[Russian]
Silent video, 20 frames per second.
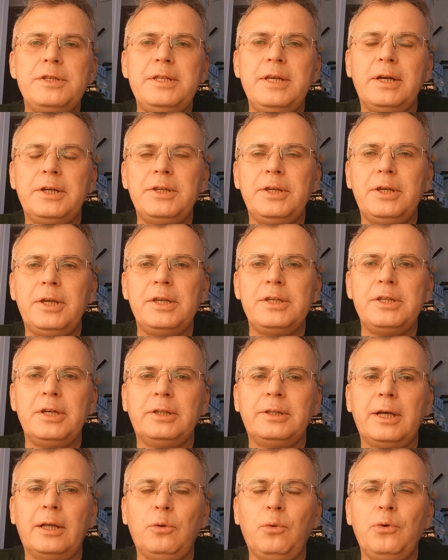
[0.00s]
техники и
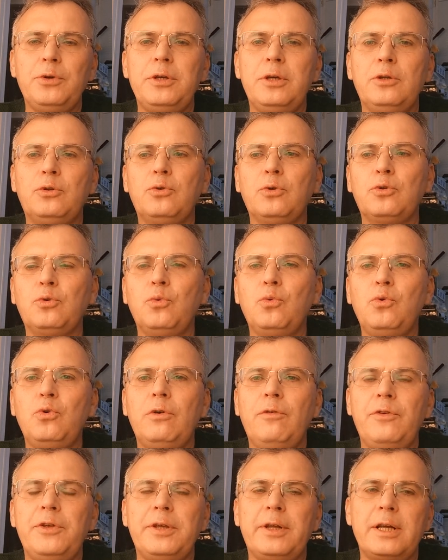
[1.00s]
технологии, тот
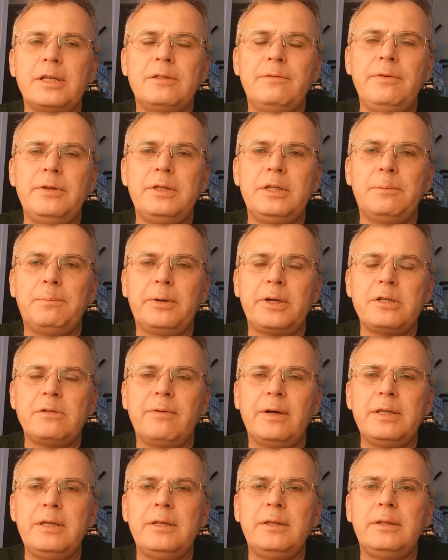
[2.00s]
уровень развития
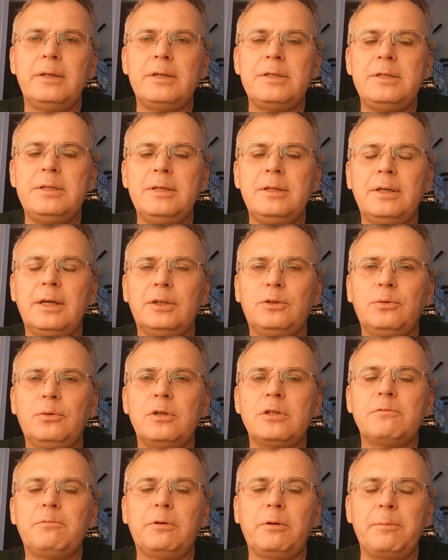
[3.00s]
производительных сил,
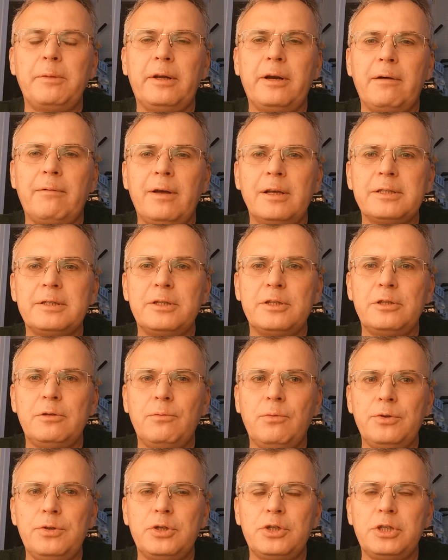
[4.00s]
который сформировался на
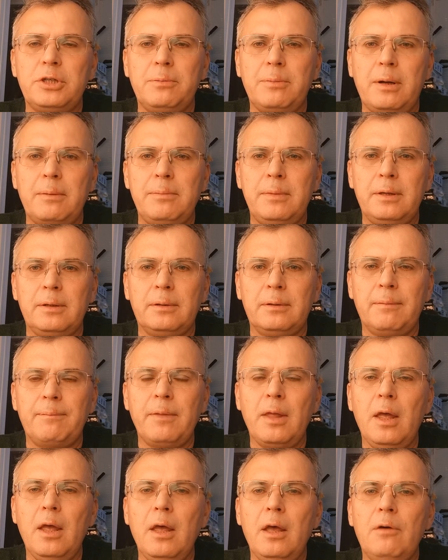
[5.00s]
сегодняшний момент.
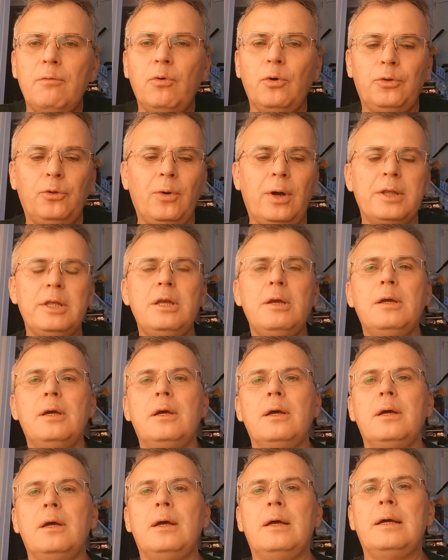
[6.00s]
Вот, но они
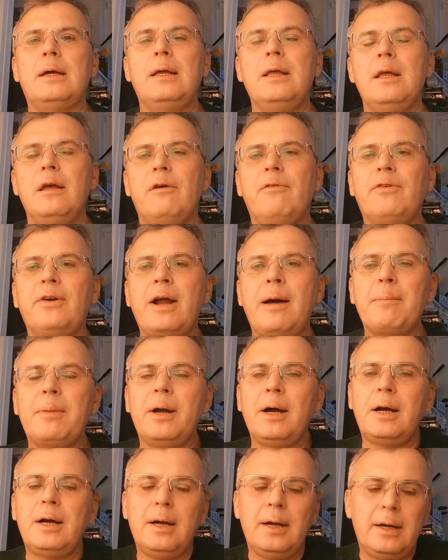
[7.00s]
э, в
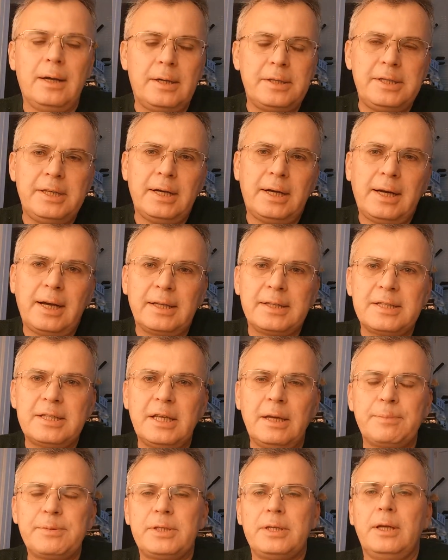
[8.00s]
рамках э, тех
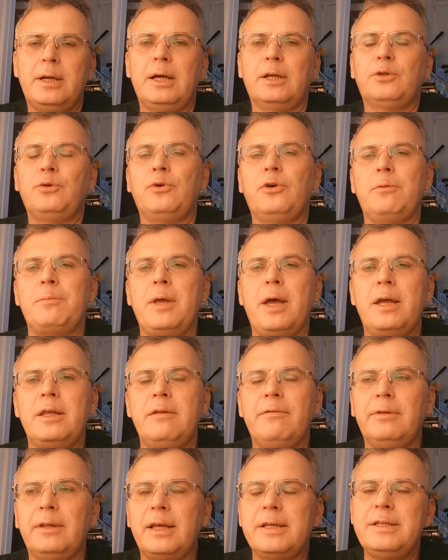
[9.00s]
концепций, которыми
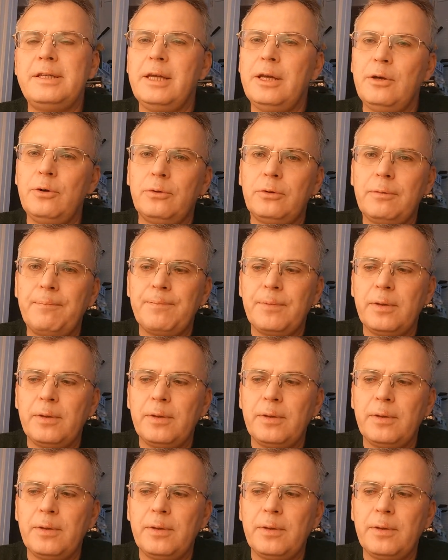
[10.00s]
они владеют,